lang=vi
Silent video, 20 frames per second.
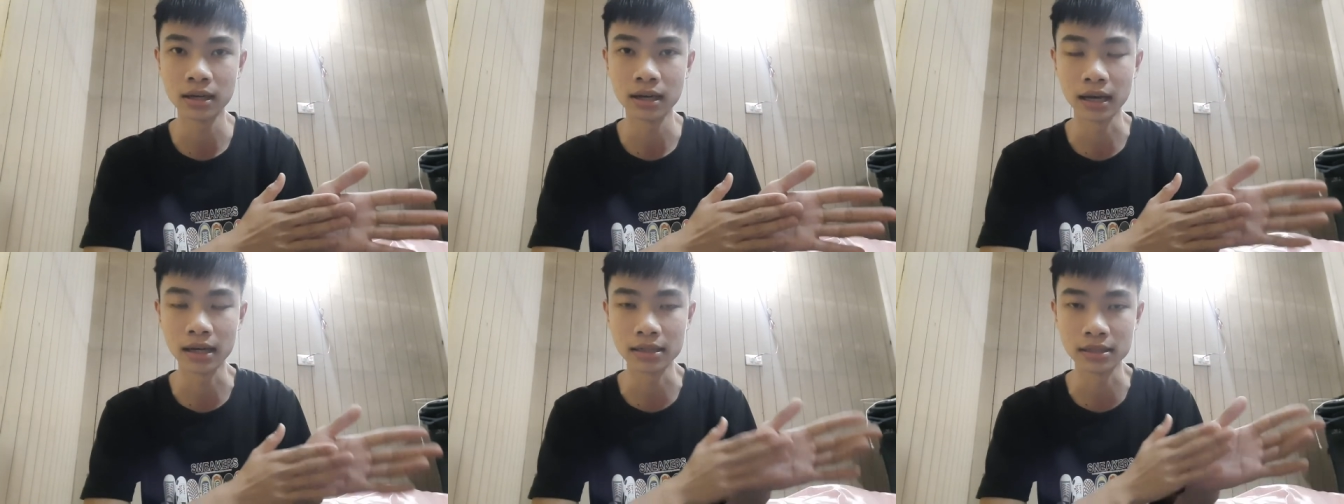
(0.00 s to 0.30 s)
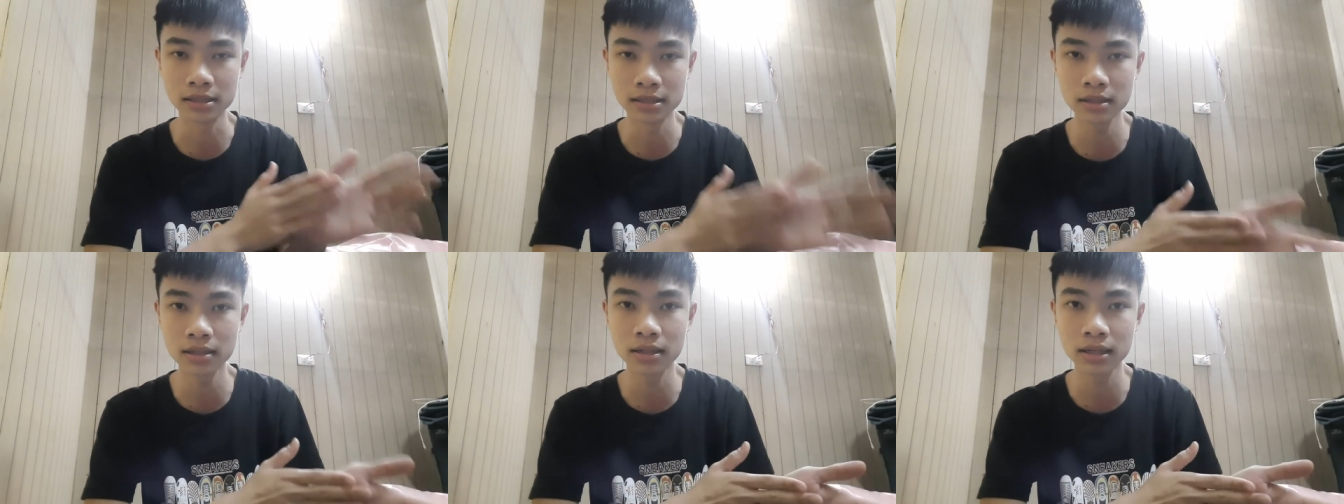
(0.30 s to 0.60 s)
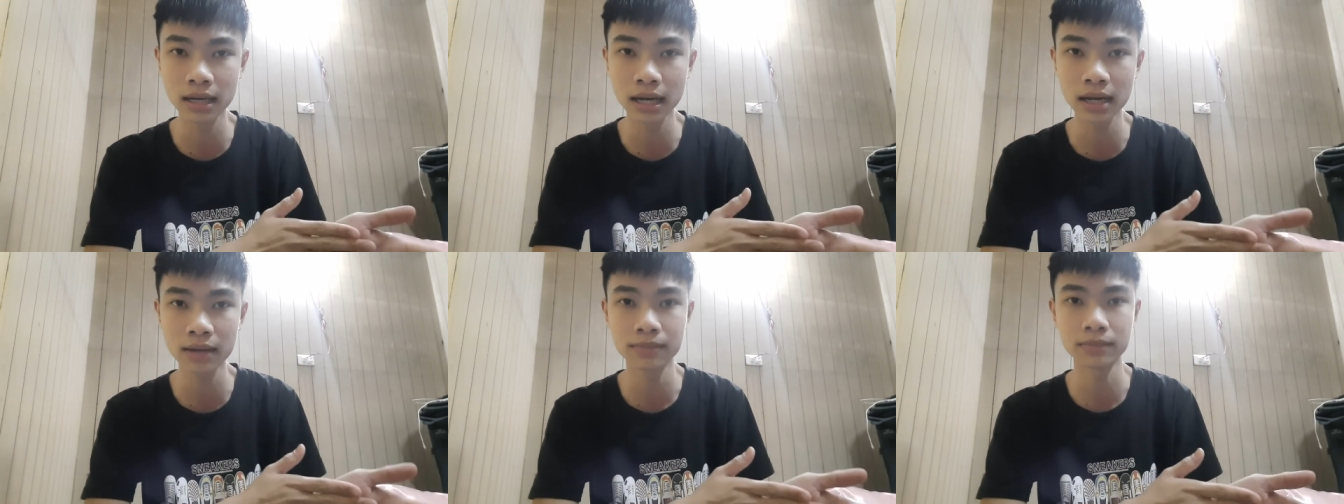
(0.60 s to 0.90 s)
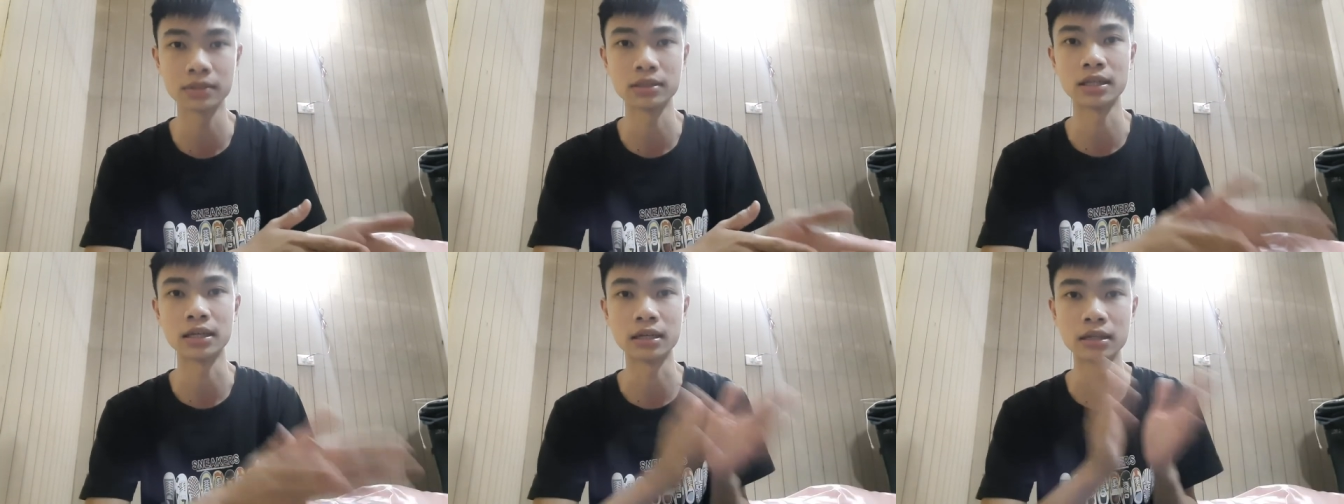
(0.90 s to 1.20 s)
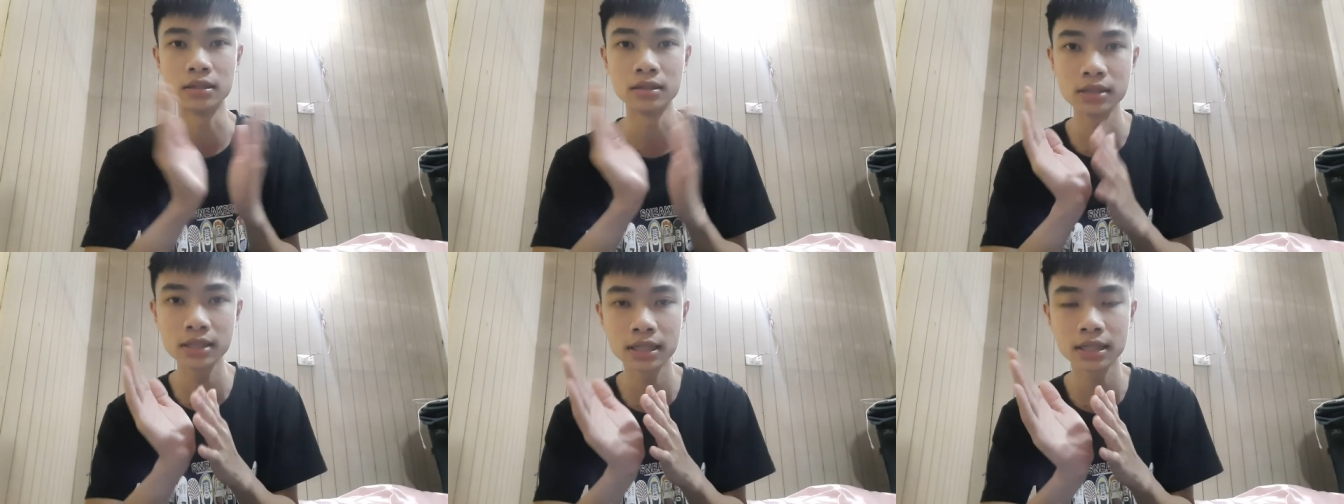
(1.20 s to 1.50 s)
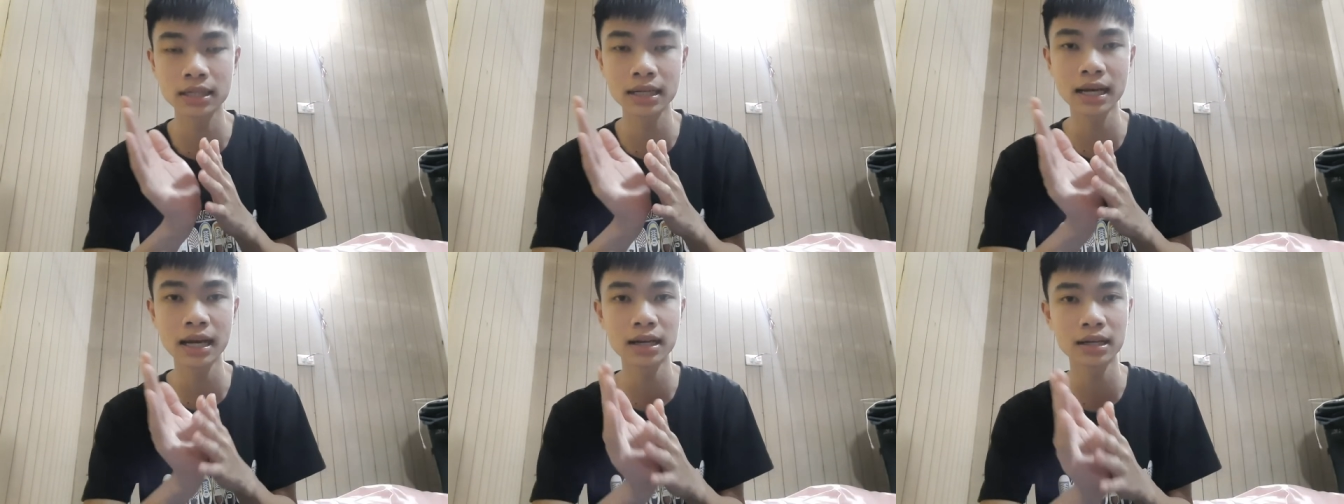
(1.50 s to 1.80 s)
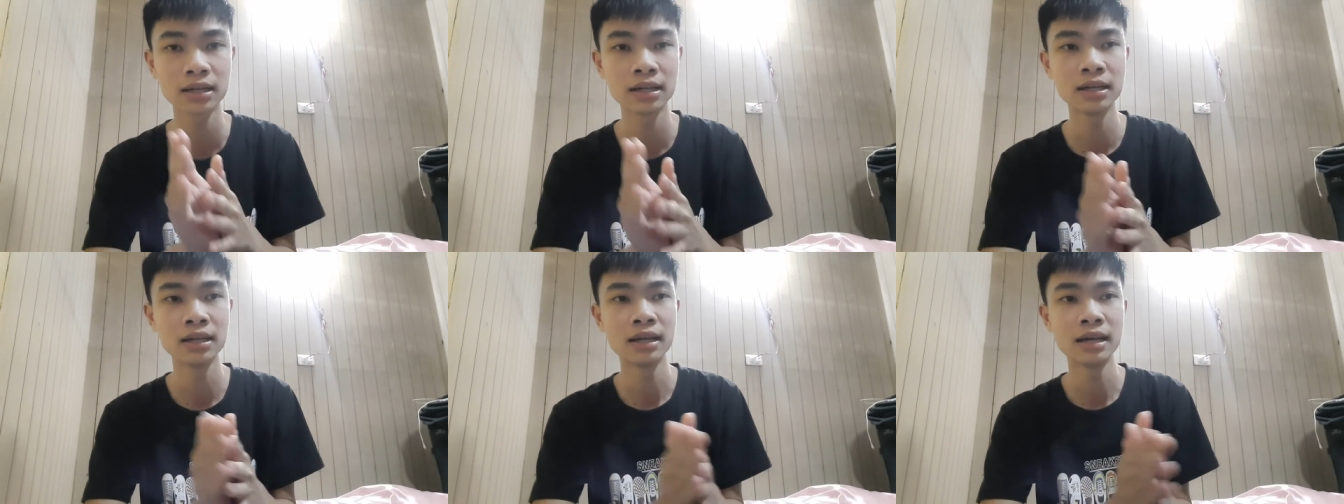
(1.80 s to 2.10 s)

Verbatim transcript: Hải Dương khác mà tỉnh Hưng Yên khác.